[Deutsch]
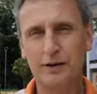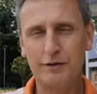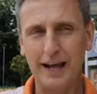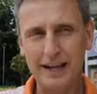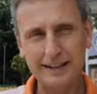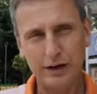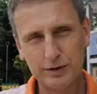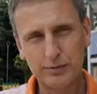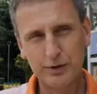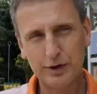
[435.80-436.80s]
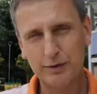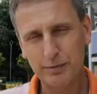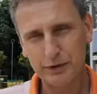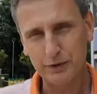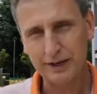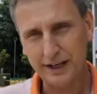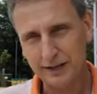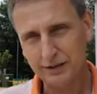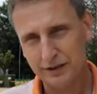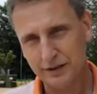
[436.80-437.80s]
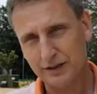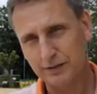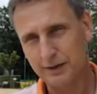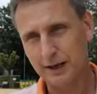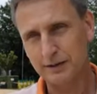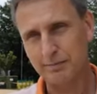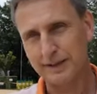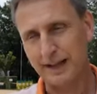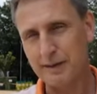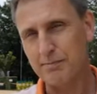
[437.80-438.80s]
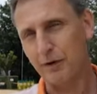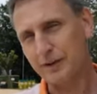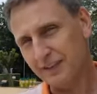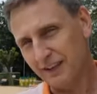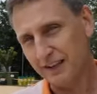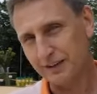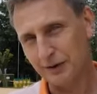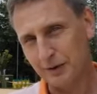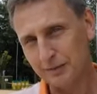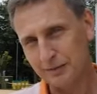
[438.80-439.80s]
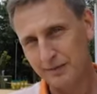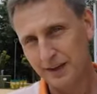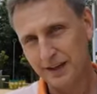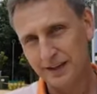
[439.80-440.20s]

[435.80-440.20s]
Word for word: Vielleicht auch in Mühldorf eine Besonderheit, durch das, dass wir halt drei Badezeiten haben,